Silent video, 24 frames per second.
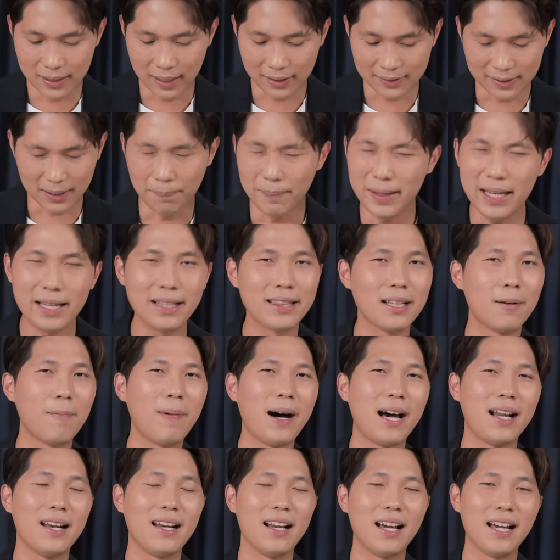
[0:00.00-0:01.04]
ยังตะบี้ตะ
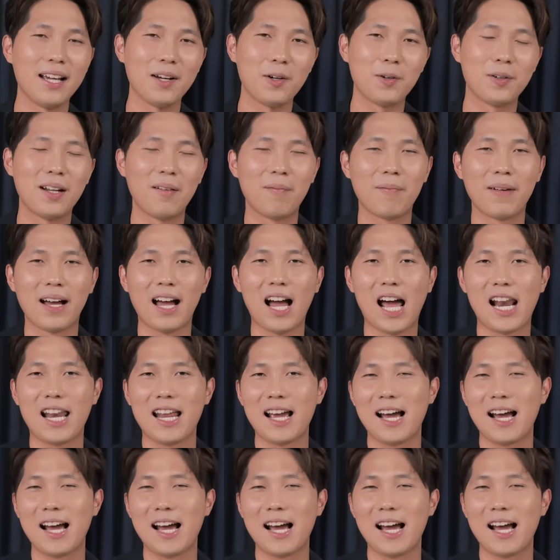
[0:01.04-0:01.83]
บันให้คนทำงาน